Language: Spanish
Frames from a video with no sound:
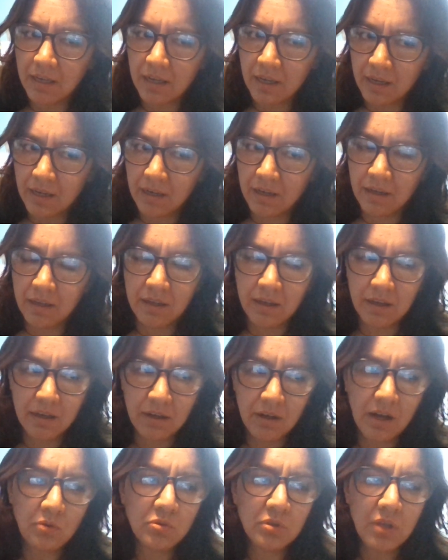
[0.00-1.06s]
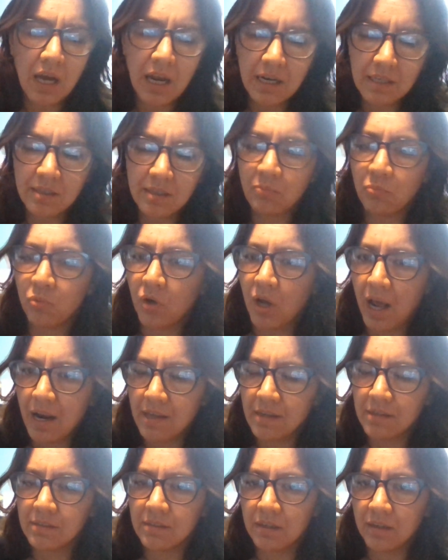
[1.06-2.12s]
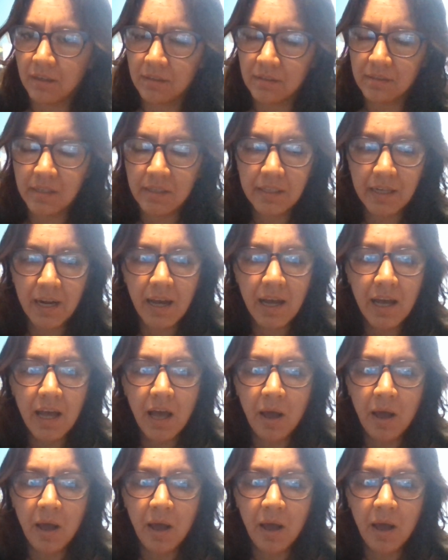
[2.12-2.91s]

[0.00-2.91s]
eh, causales, temporales, etcétera.